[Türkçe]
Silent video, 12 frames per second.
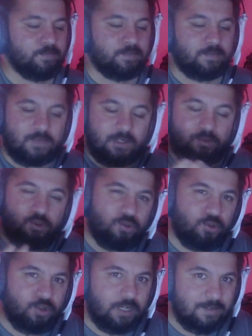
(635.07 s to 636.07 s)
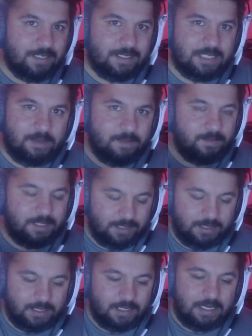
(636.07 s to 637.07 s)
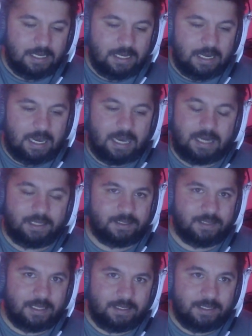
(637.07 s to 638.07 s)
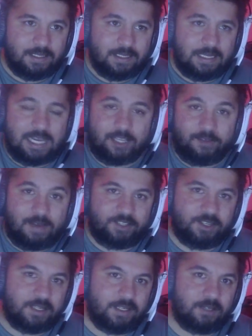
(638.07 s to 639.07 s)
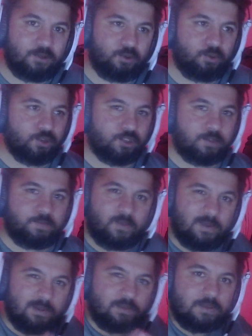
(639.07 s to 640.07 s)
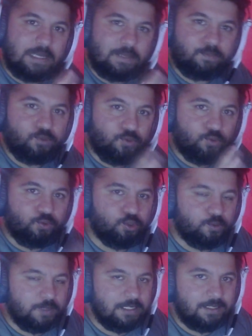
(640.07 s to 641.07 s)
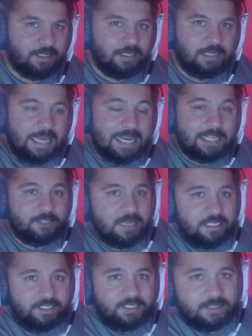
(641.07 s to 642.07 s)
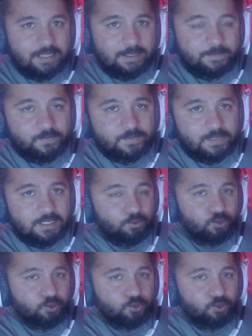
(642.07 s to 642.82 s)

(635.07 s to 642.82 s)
Günlük görevi de tamamladık. Ardından Adventure'a geri dönüyoruz. Bunu unutmayın. Adventure'da günlük